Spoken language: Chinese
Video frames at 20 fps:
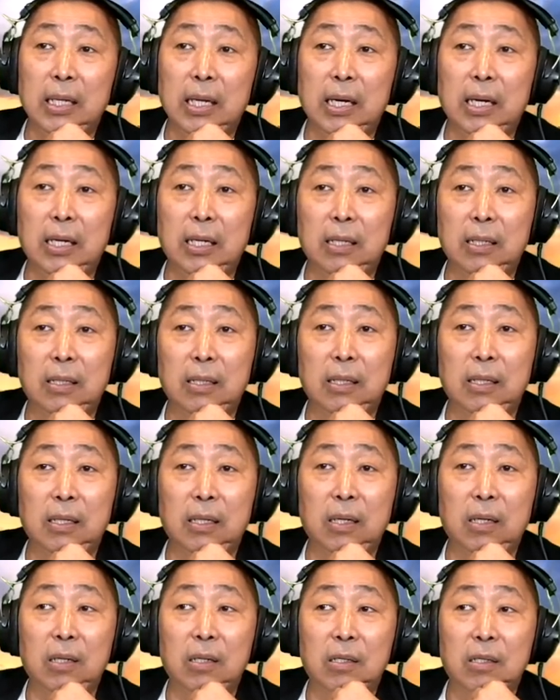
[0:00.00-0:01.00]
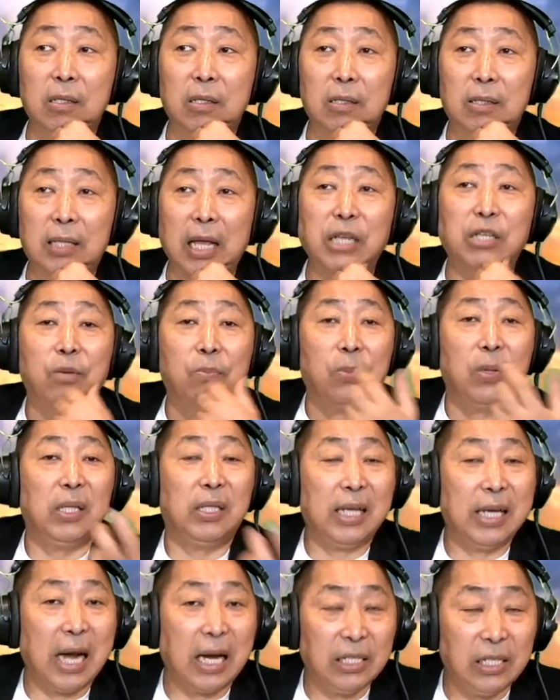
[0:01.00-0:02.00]
那呃，但是
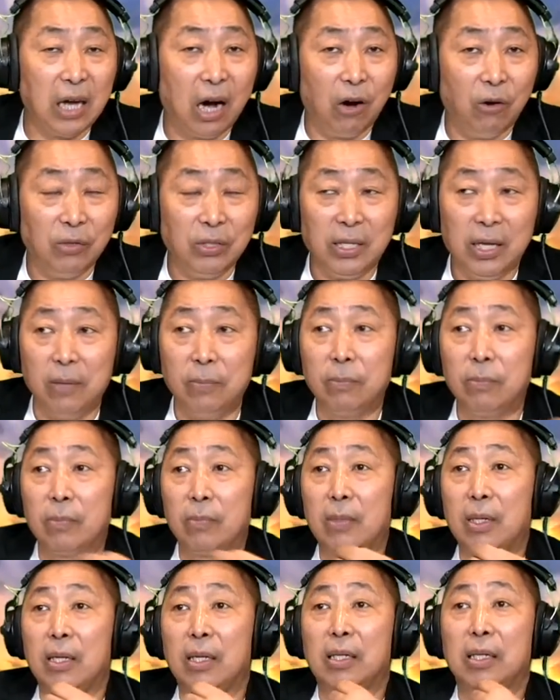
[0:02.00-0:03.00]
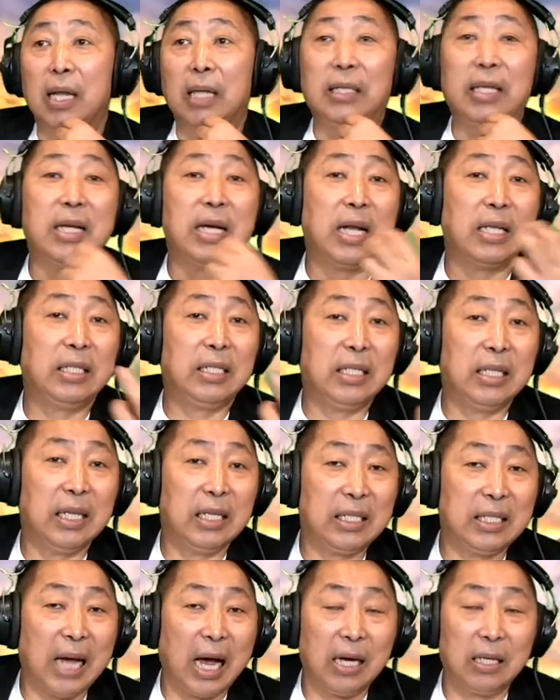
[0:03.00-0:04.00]
比天然气好一点。那天然气
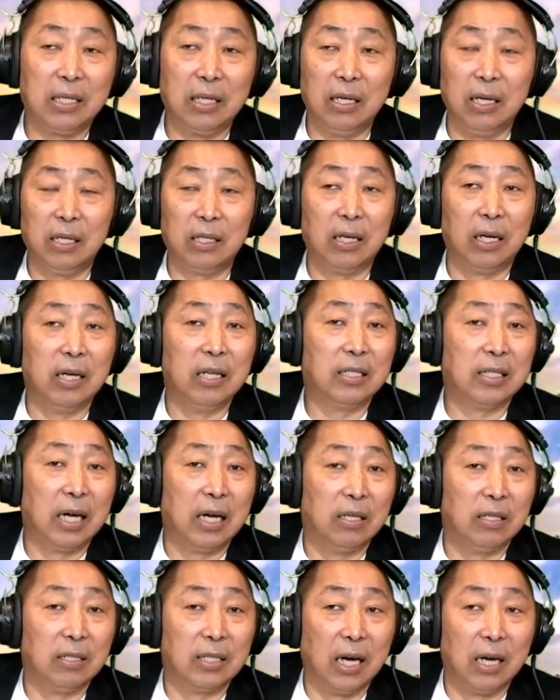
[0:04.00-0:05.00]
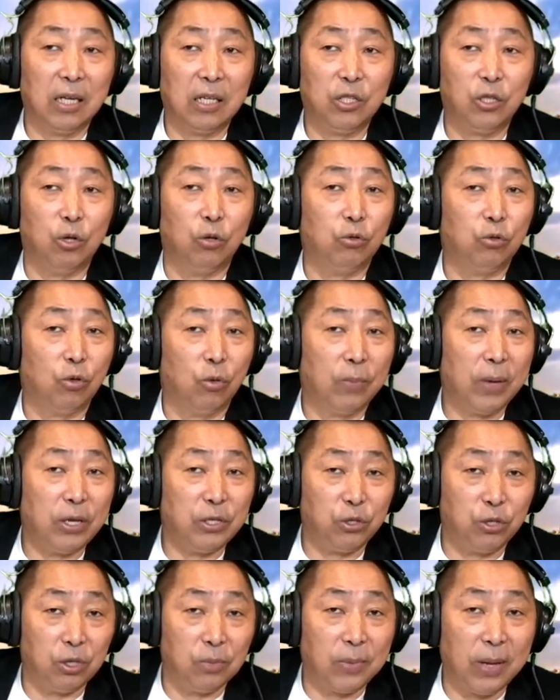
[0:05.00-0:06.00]
的价格呢，可能涨涨个九九
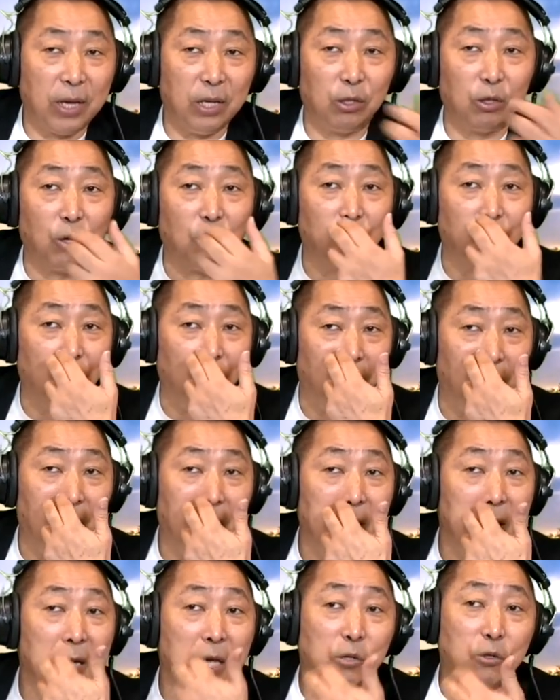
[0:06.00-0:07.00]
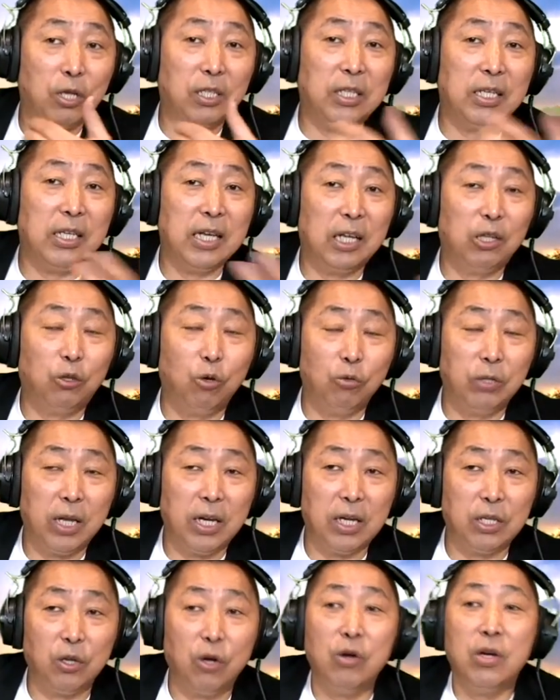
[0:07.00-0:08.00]
倍十倍都有了。所以今年冬
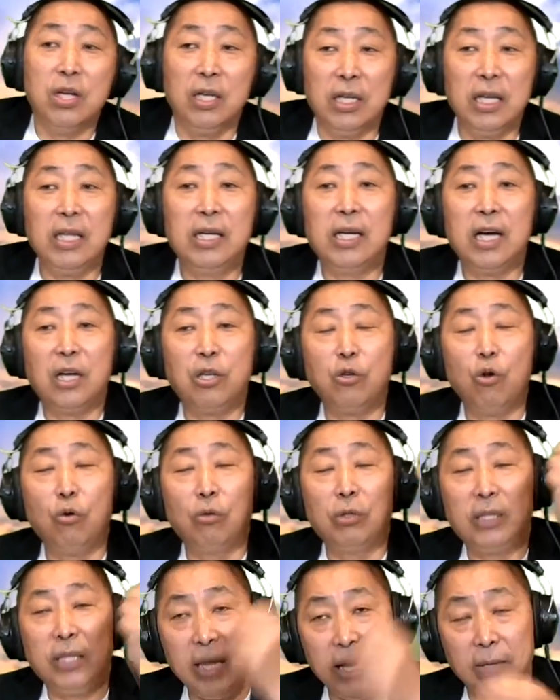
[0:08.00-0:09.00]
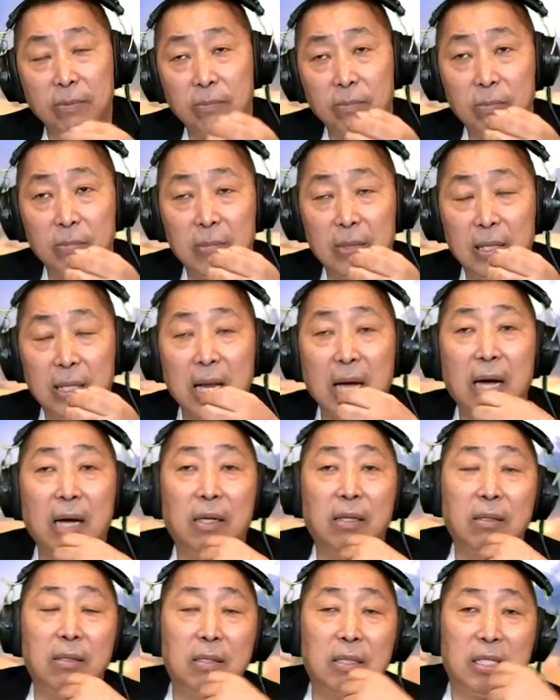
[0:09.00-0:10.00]
天的时候，宁可用电，
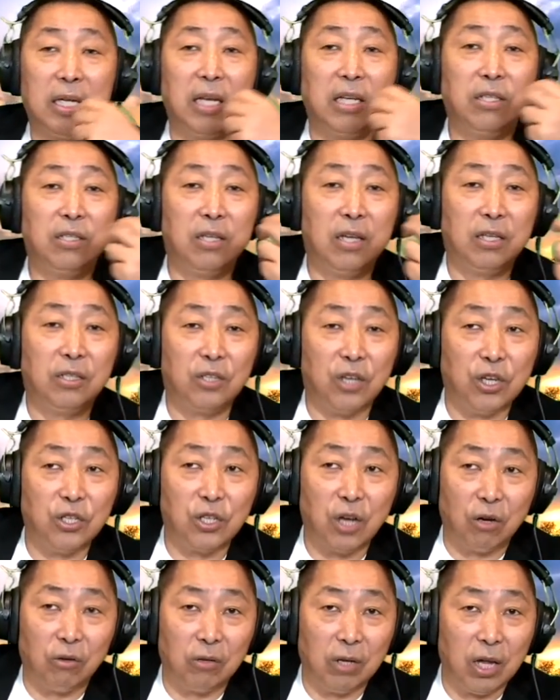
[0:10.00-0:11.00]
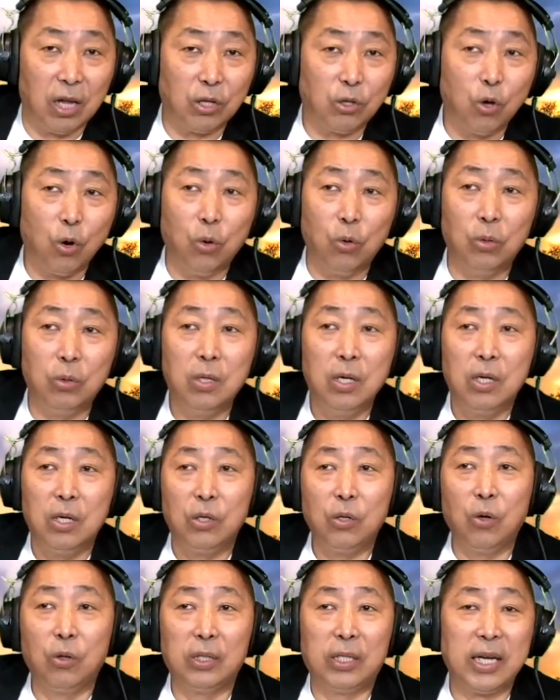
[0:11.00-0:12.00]
那减的减少呢，用
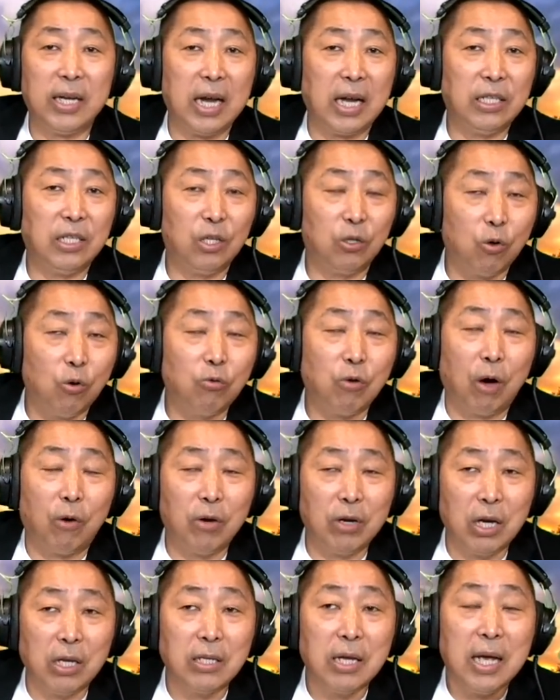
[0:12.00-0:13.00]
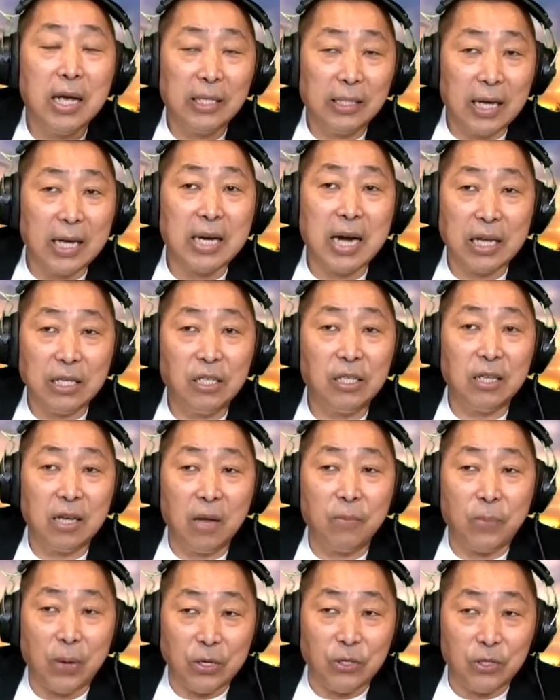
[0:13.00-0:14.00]
用天然气供暖，或者天然气
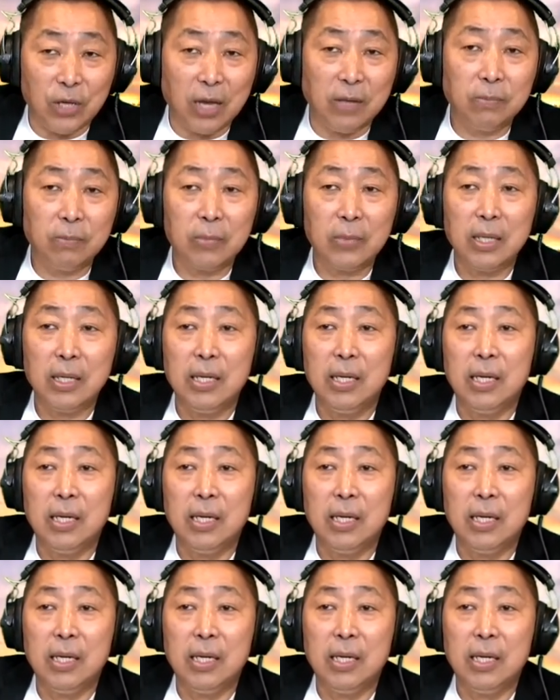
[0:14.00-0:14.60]
呢本身。